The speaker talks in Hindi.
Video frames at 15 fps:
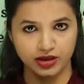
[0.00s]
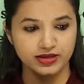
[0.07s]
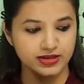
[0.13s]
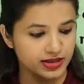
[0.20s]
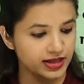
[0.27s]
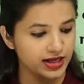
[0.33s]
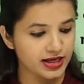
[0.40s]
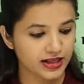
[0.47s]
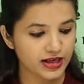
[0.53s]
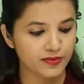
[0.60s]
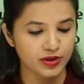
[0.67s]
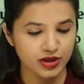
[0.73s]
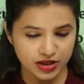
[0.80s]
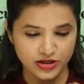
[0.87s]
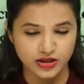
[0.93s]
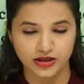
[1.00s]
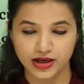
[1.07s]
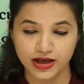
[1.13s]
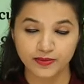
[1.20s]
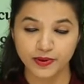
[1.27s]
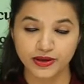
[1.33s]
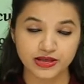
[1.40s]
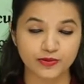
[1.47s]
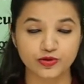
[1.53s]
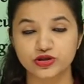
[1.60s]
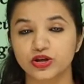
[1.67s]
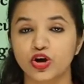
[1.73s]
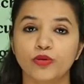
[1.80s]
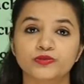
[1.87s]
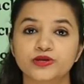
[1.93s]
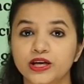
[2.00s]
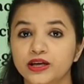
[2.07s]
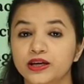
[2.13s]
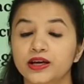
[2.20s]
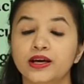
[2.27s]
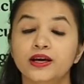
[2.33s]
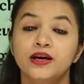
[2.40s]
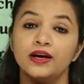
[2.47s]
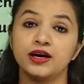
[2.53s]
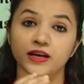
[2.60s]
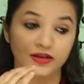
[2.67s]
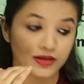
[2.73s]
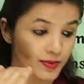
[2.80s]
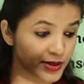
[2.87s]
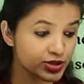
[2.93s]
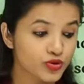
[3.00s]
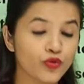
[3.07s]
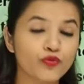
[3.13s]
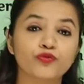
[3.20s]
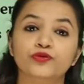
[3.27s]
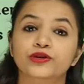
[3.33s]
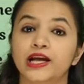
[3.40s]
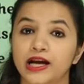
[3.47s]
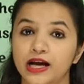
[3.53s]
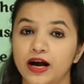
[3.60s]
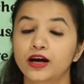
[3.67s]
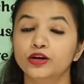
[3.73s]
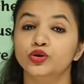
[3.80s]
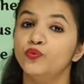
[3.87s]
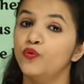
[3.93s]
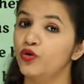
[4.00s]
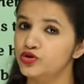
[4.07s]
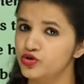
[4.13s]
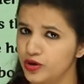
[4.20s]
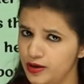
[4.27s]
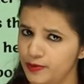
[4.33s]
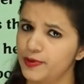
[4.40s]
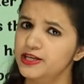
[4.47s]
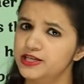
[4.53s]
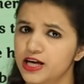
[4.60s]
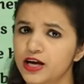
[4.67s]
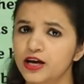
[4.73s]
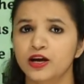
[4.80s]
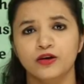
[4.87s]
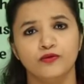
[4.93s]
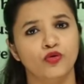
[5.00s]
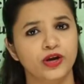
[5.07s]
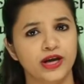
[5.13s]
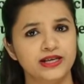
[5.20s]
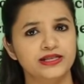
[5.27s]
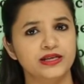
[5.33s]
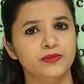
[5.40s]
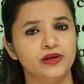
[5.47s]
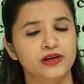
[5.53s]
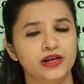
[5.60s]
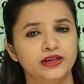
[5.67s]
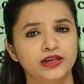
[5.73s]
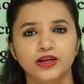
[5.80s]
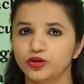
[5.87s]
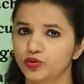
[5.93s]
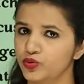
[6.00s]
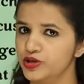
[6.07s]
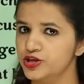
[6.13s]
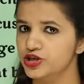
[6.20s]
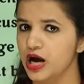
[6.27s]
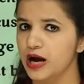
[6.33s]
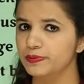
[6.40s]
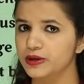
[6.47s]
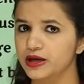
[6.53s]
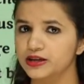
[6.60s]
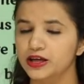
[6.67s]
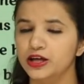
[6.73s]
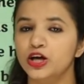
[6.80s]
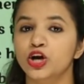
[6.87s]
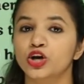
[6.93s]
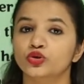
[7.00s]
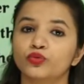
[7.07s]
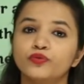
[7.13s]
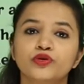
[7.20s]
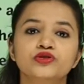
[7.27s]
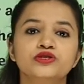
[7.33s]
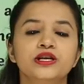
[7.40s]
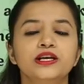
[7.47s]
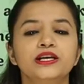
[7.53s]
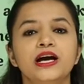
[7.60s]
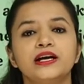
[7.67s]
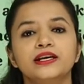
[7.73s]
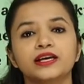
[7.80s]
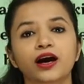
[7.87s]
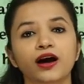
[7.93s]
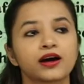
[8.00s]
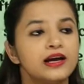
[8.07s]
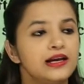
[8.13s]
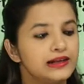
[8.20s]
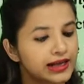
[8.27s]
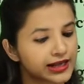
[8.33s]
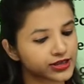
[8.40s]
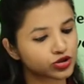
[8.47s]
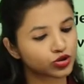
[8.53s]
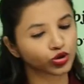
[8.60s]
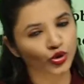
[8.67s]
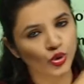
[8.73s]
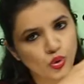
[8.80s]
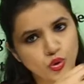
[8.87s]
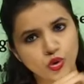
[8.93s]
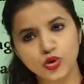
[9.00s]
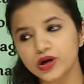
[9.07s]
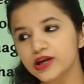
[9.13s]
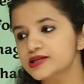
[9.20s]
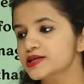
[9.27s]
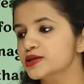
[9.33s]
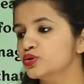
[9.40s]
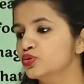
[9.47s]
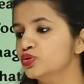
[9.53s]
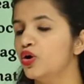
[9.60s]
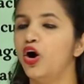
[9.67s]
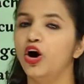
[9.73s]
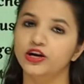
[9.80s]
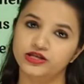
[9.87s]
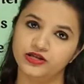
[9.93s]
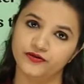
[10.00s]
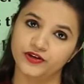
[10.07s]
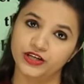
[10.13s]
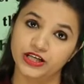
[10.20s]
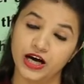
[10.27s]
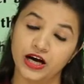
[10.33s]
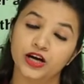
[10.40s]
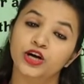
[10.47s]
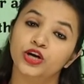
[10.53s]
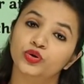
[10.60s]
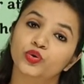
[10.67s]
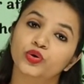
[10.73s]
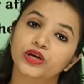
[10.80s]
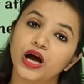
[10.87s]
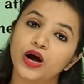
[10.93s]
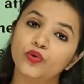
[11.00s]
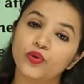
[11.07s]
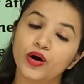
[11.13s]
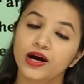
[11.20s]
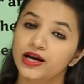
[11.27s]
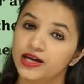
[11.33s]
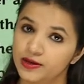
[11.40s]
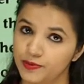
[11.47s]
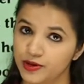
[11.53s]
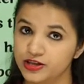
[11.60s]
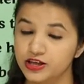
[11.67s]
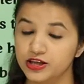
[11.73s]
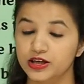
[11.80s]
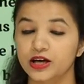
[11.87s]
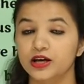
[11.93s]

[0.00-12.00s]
स्क्रीन के स्क्रीन पर जब उसने ऑब्जेक्ट की इमेज को देखा तो वो जो इमेज है वो कैसी मिल रही थी थोड़ी शार्प नहीं थी तो फिर उसने क्या किया लेंस को थोड़ा सा दूर और शिफ्ट किया तो क्या हुआ इमेज